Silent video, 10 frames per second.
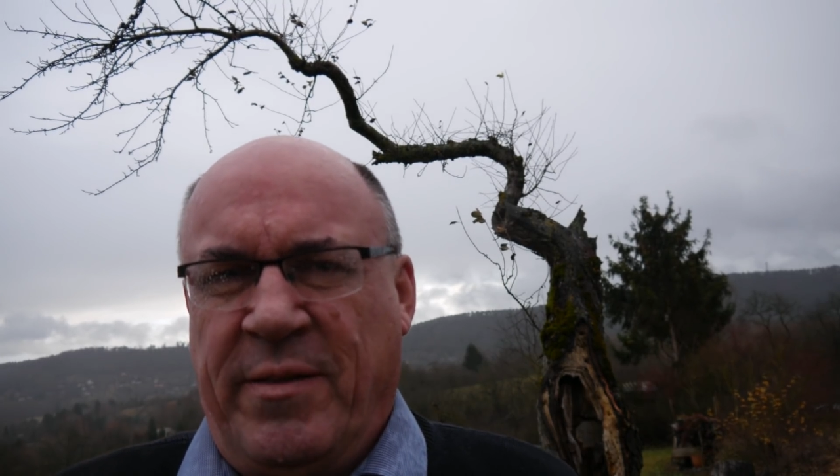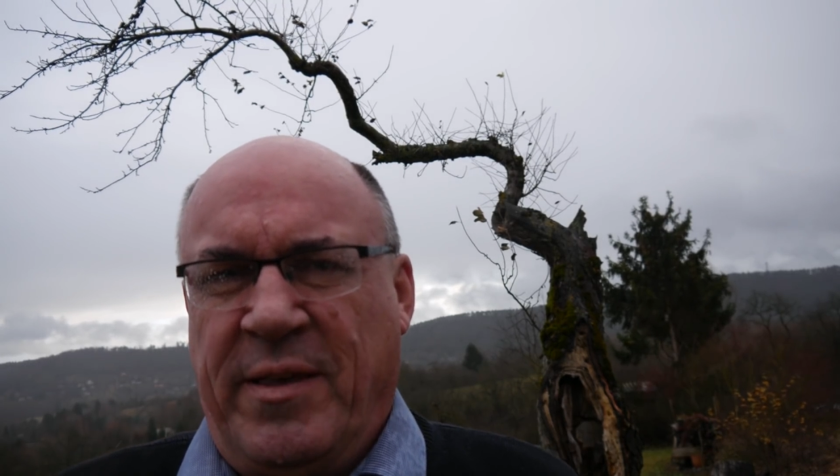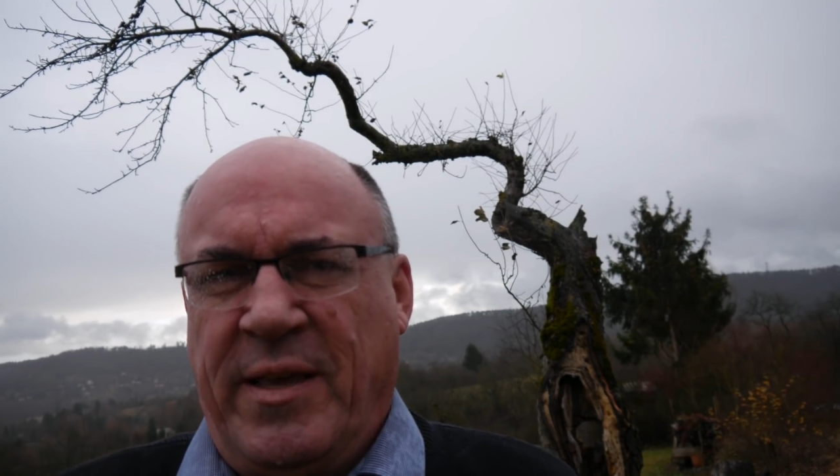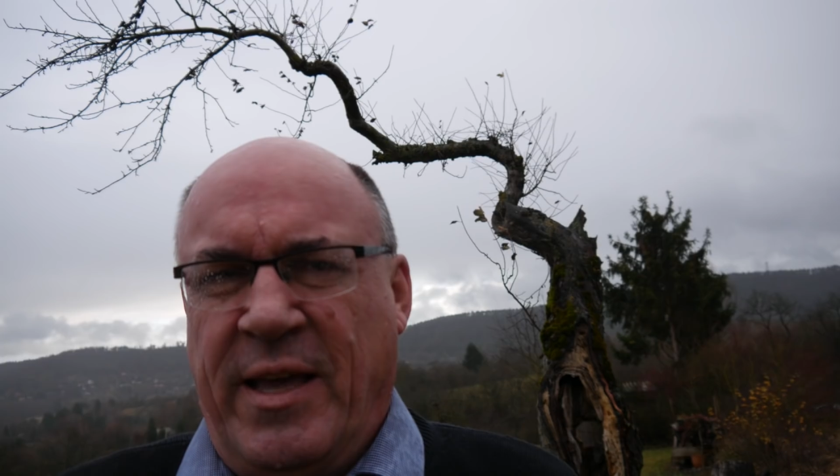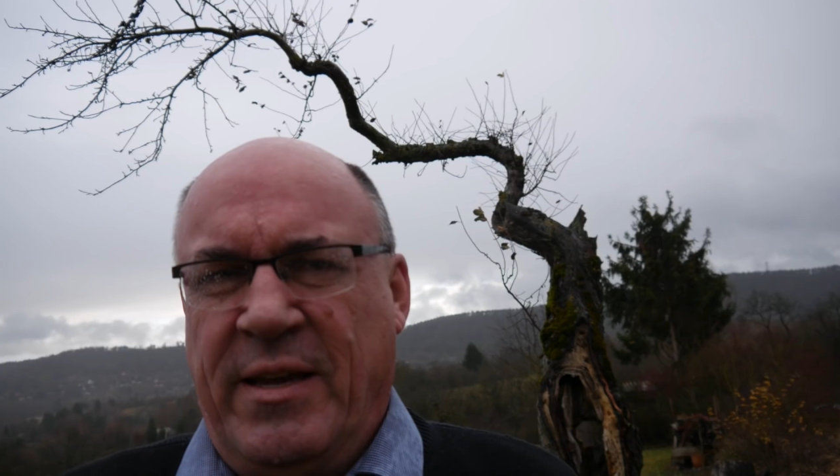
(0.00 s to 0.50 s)
dass
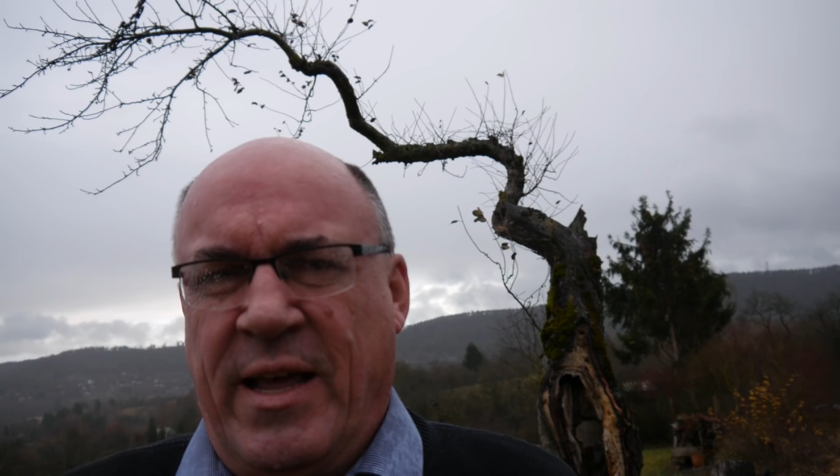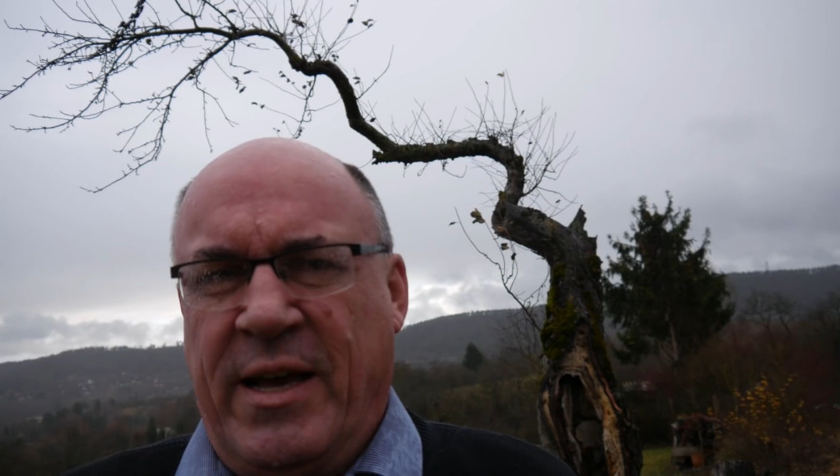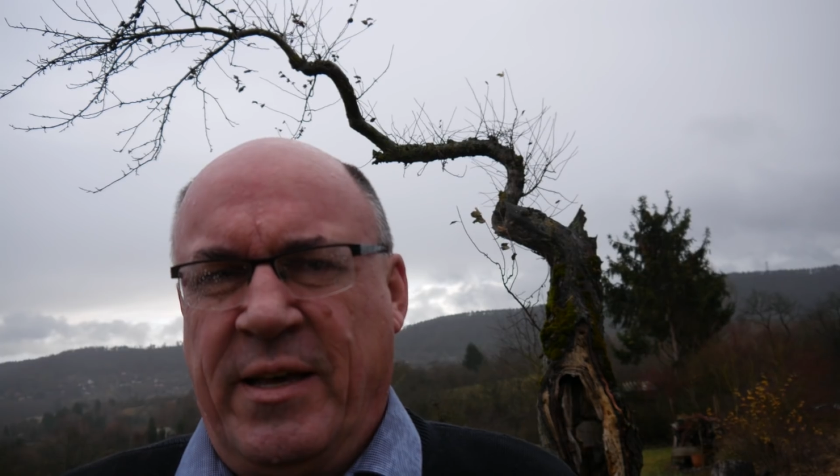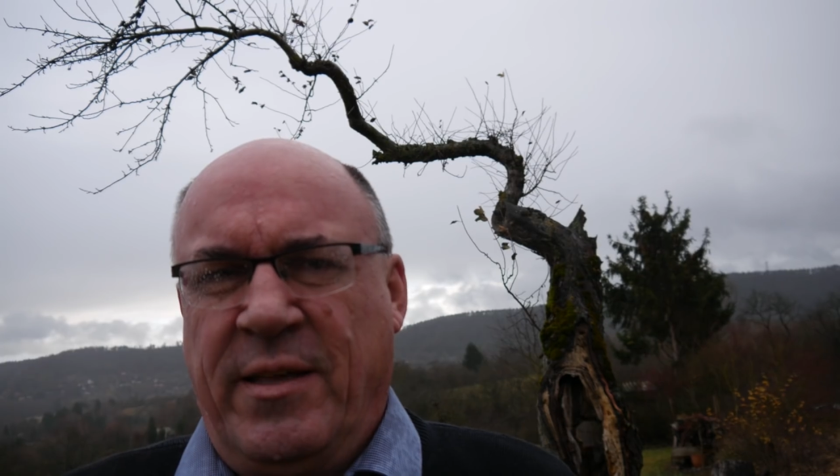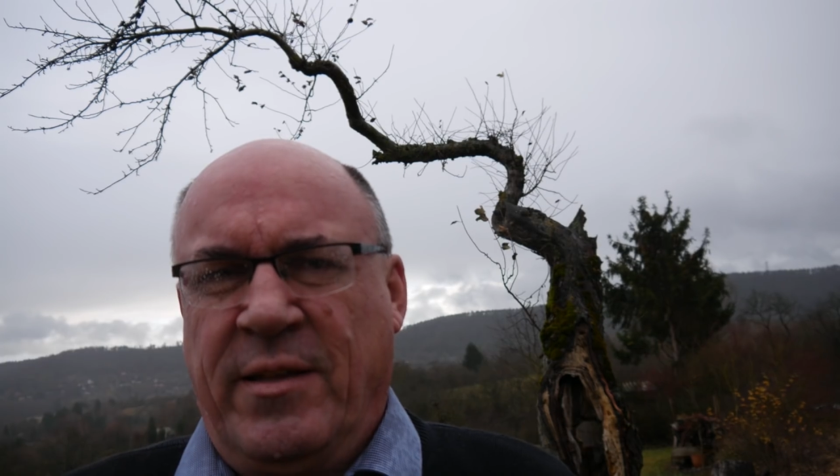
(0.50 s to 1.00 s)
ich einen
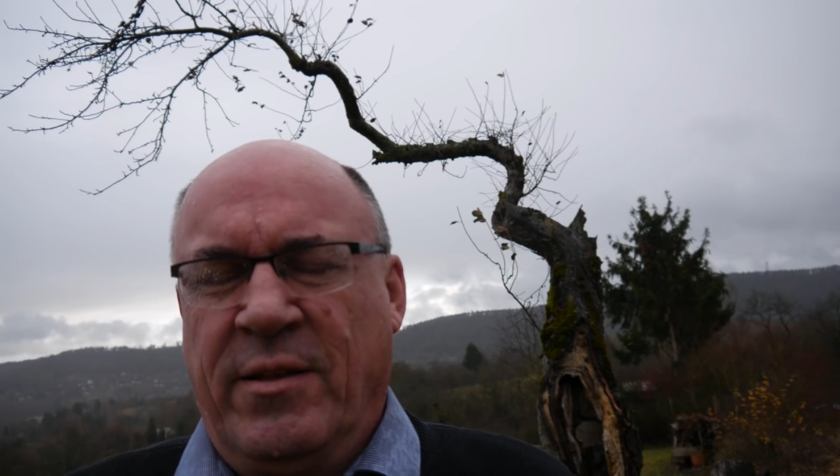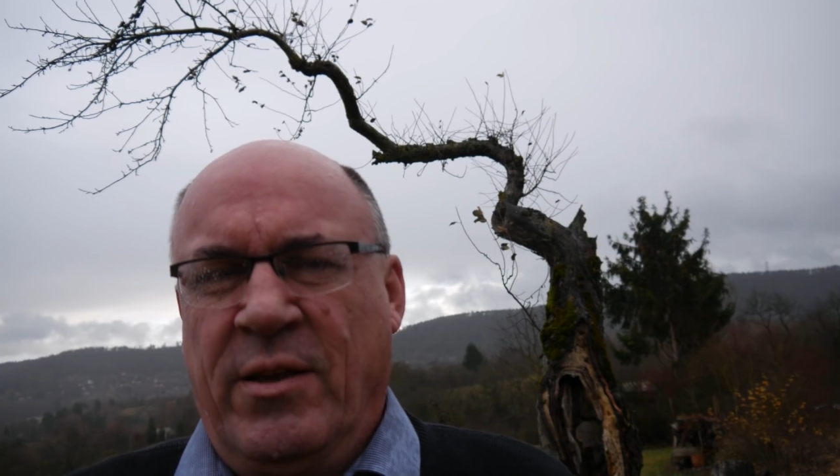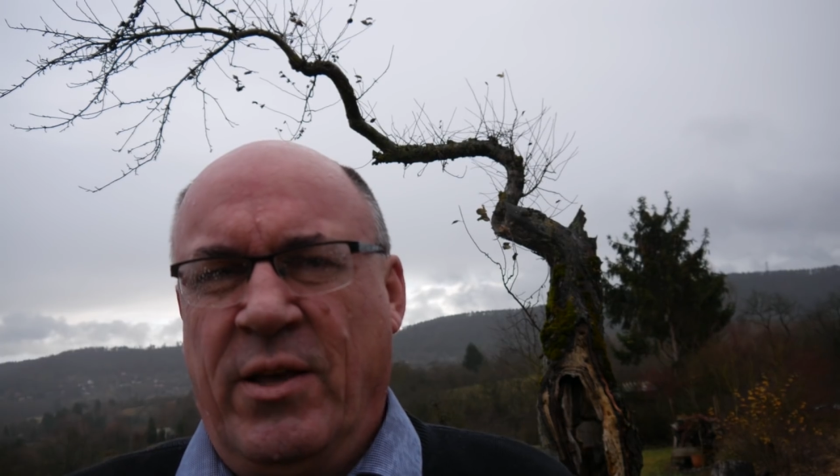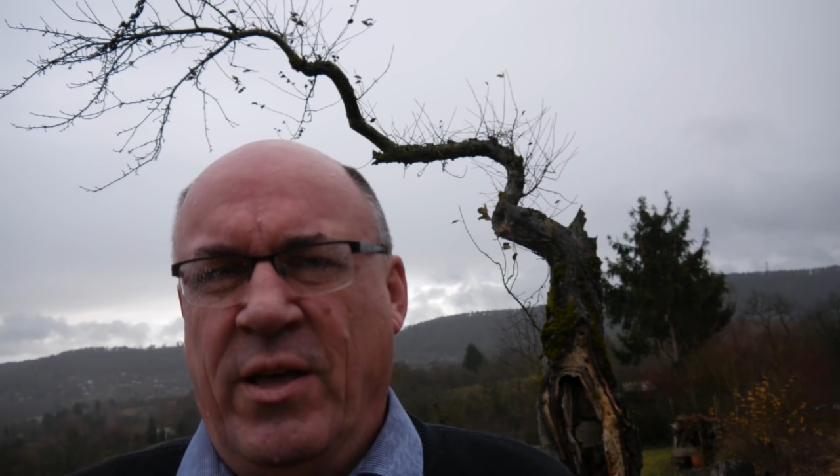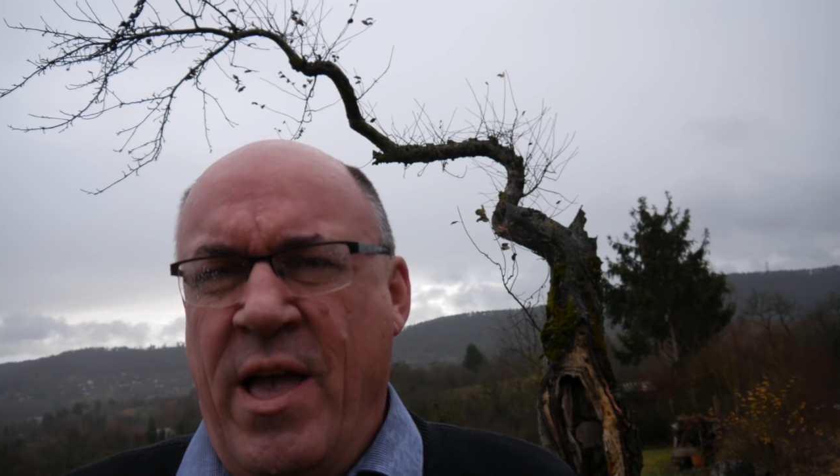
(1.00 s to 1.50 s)

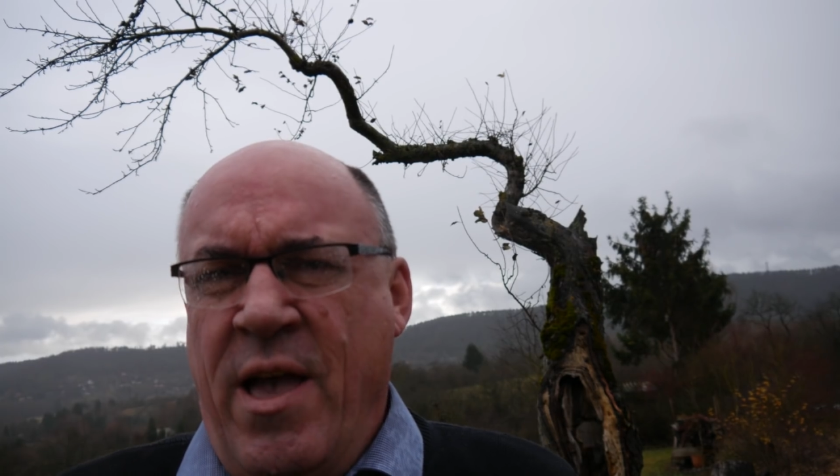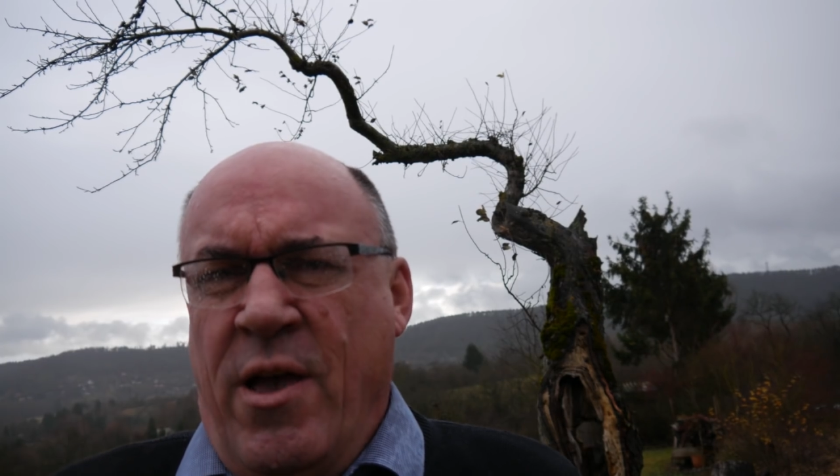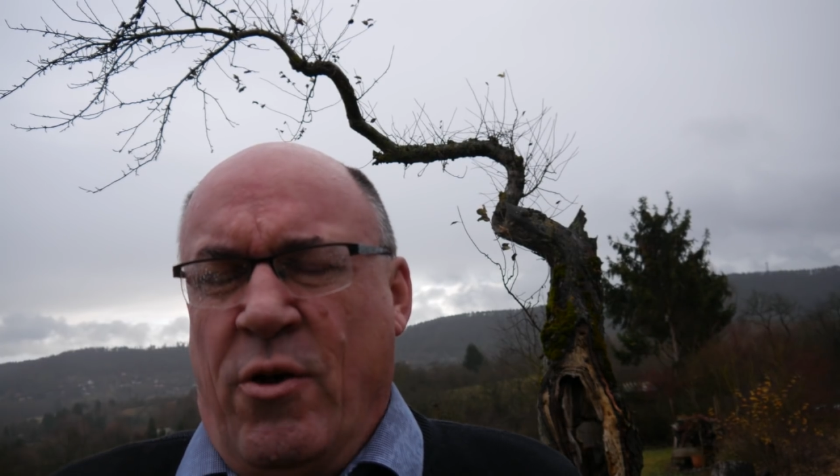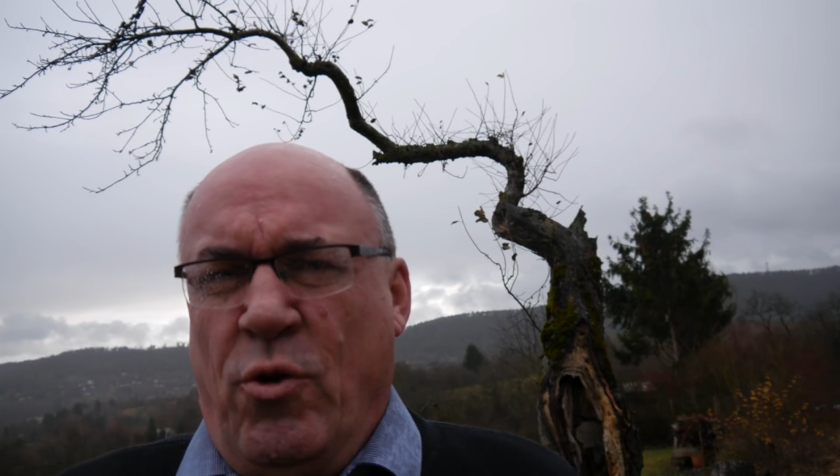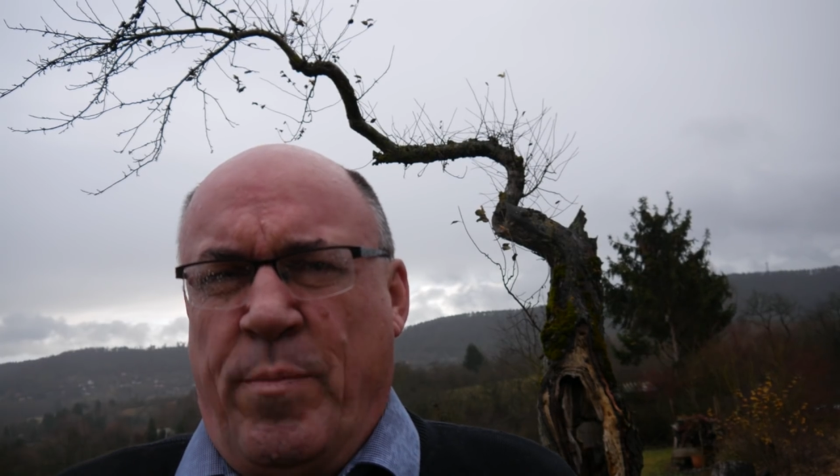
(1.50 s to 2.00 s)

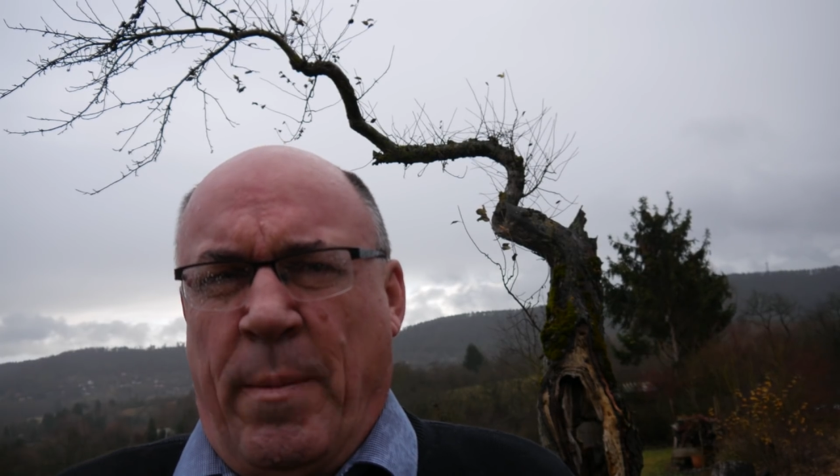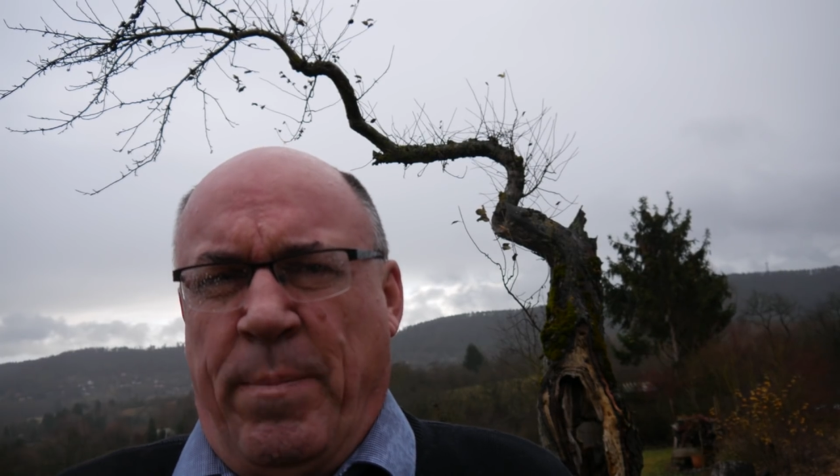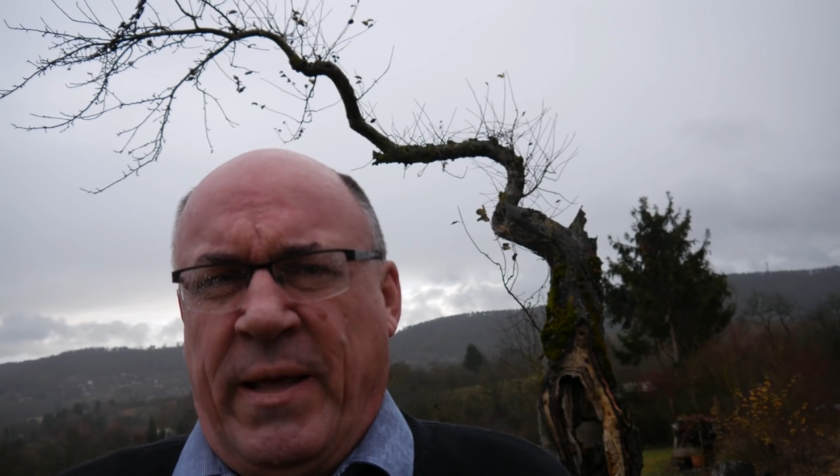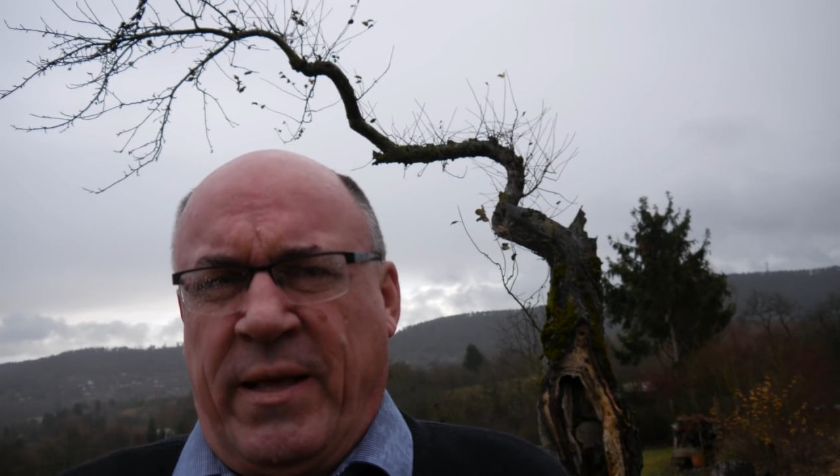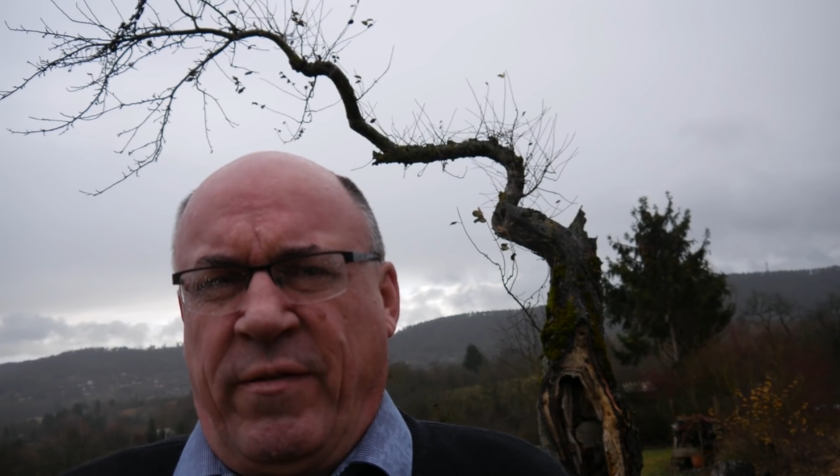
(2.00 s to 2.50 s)

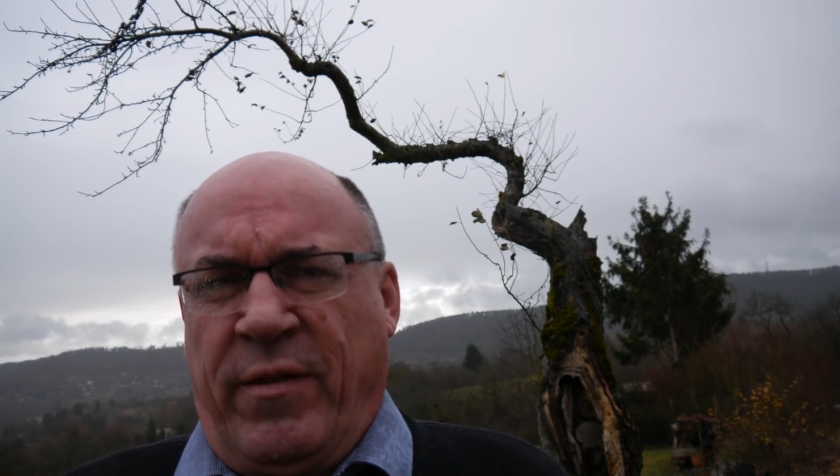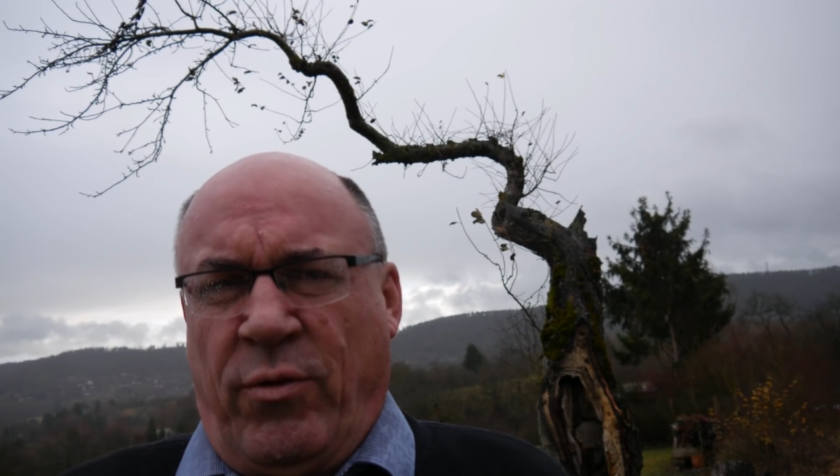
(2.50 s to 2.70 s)
Nachrichtenüberblick